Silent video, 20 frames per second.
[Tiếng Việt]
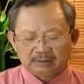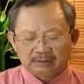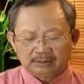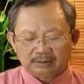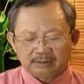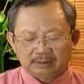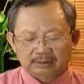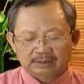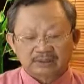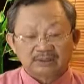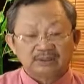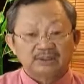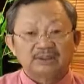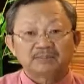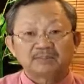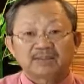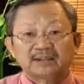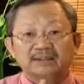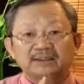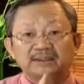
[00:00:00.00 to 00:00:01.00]
thì liệt
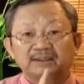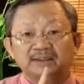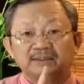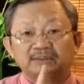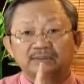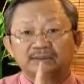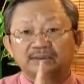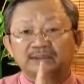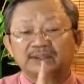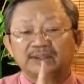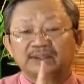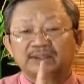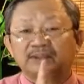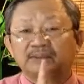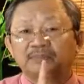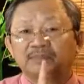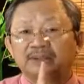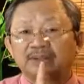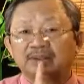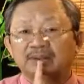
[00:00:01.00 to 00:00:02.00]
mặt thì người ta thấy cái
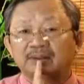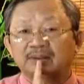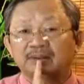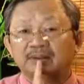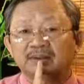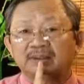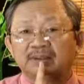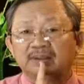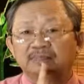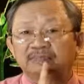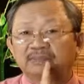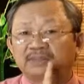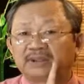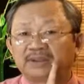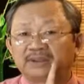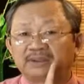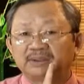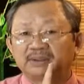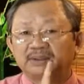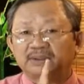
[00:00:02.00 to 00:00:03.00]
miệng nó lệch bên
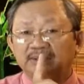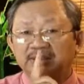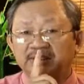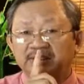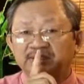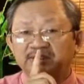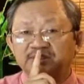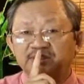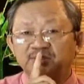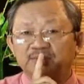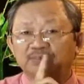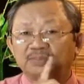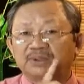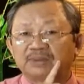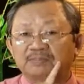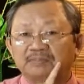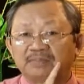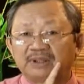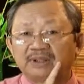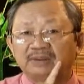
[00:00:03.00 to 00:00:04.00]
cái nhân trung lệch
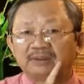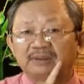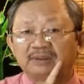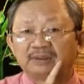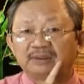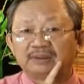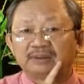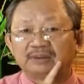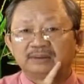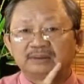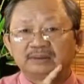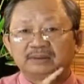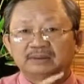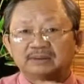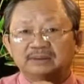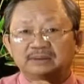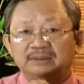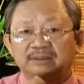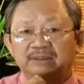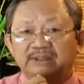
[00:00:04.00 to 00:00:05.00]
bên
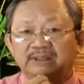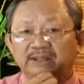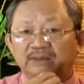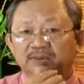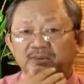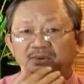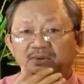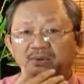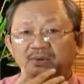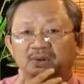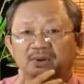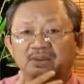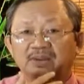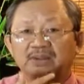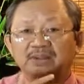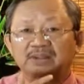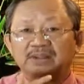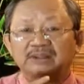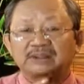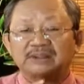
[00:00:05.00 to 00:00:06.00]
thì ăn uống có đó
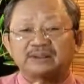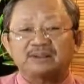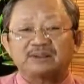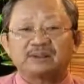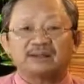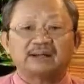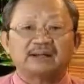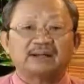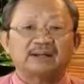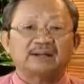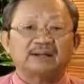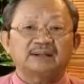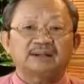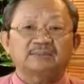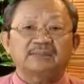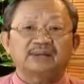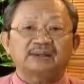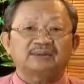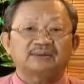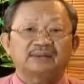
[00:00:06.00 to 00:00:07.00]
cái đó là liệt
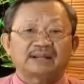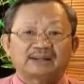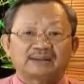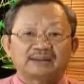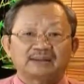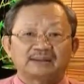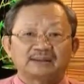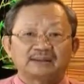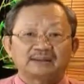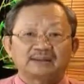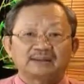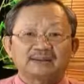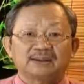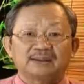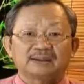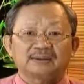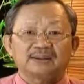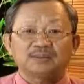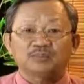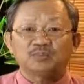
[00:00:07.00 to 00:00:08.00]
mặt do lạnh tức là nó
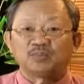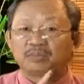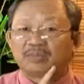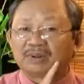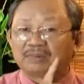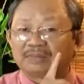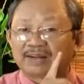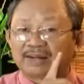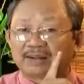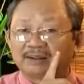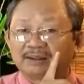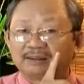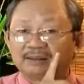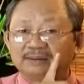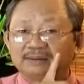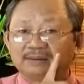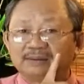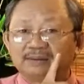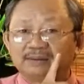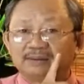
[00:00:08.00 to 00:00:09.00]
liệt một bên mặt
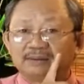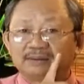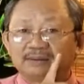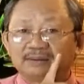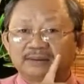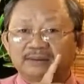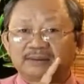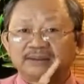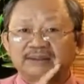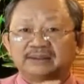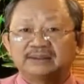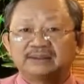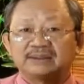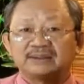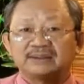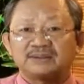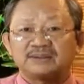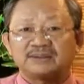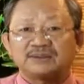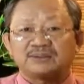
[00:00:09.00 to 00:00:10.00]
cái dây thần
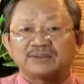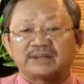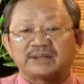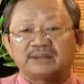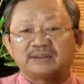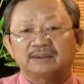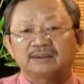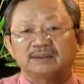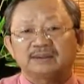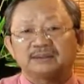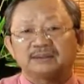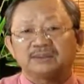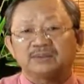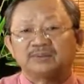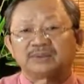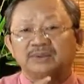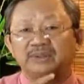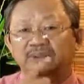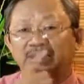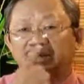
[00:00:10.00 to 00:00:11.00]
kinh số 7 nó chỉ
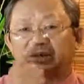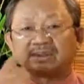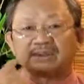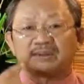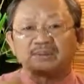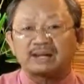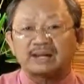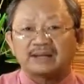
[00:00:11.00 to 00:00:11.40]
huy các cơ mặt